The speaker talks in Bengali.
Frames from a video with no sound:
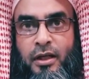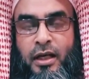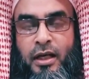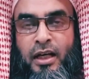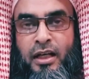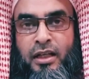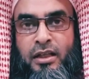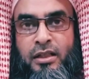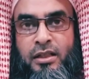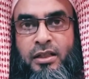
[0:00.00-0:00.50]

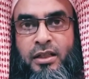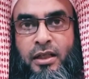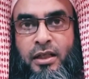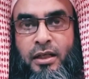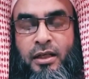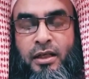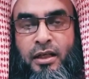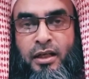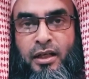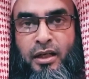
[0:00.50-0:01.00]

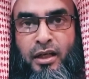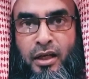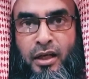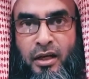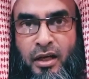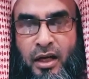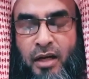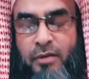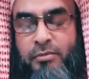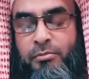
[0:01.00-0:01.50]
আংশিক
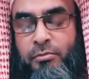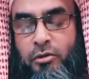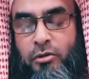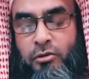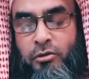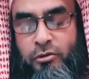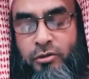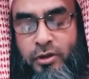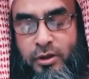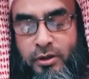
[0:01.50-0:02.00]
এনহেরাফ
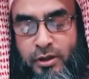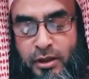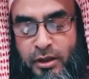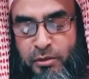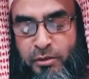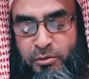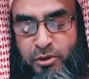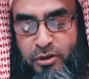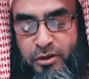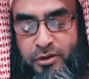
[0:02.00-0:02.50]
বক্রতা তাদের
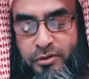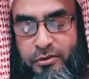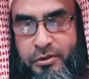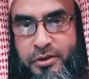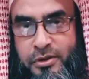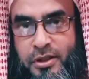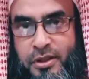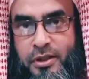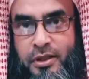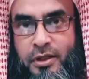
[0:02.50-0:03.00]
মধ্যে
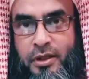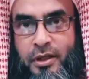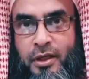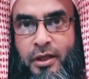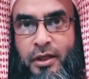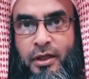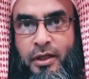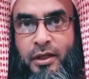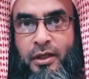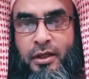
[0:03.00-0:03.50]
রয়েছে
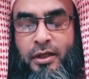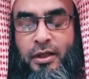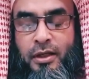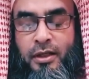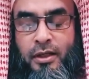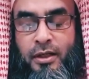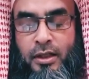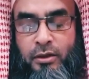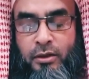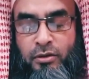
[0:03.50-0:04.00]

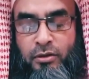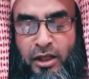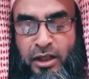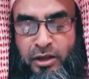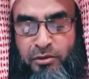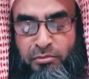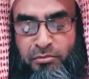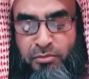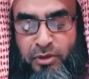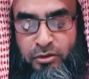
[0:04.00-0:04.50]
এরাও
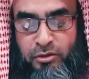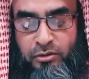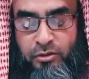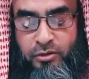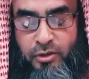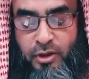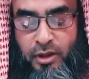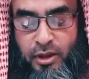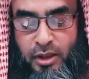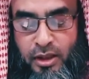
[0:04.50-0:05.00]
আইম্মাত
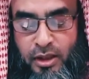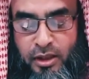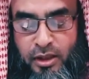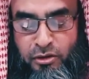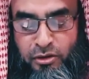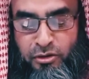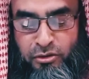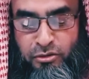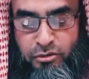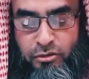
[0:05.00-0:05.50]
জলালের
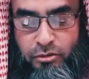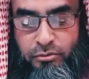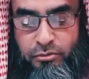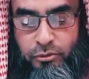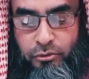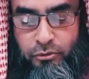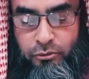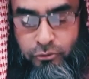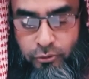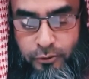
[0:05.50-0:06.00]
অন্তর্ভুক্ত